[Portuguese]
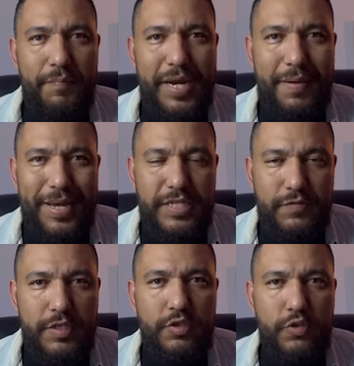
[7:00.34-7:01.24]
Para mais
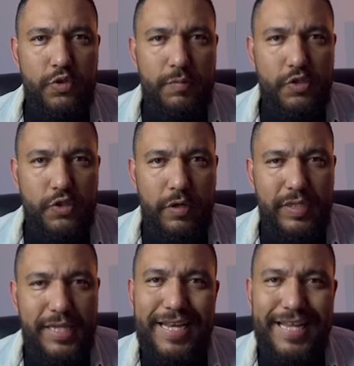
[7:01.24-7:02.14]
vídeos sobre
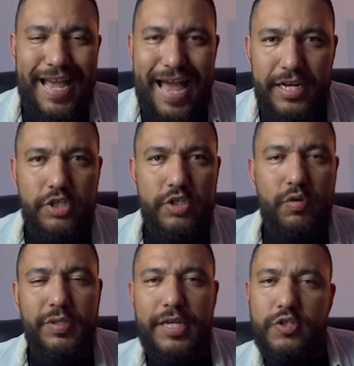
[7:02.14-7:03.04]
storytelling, a arte de
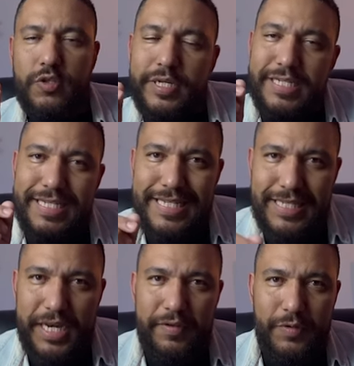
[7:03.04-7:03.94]
contar histórias, se
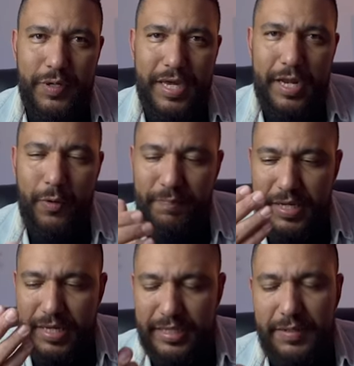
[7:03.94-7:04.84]
inscreve no canal.
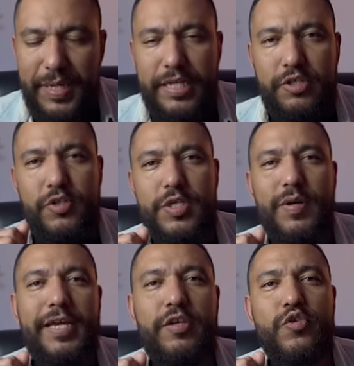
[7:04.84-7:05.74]
Também deixa o seu
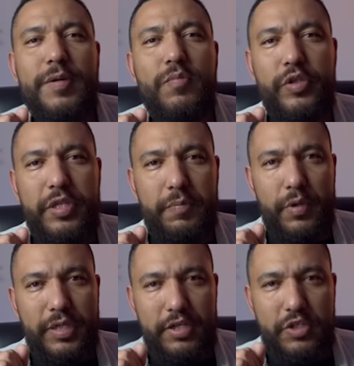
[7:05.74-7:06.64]
like, isso é muito
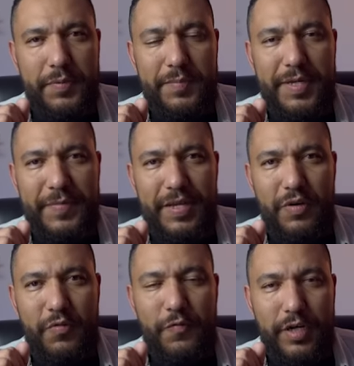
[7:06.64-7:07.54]
importante para mim.
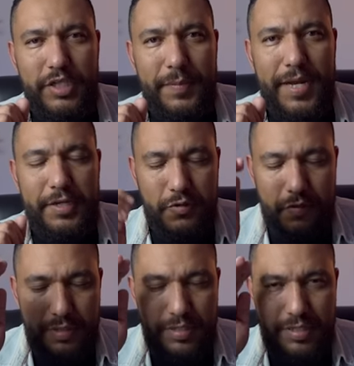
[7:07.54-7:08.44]
Um forte
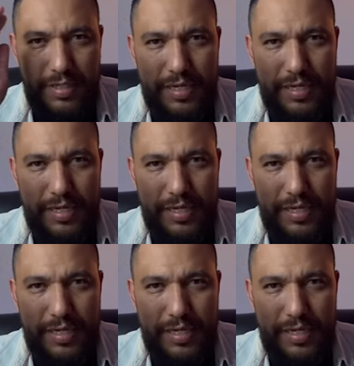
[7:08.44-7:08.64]
abraço e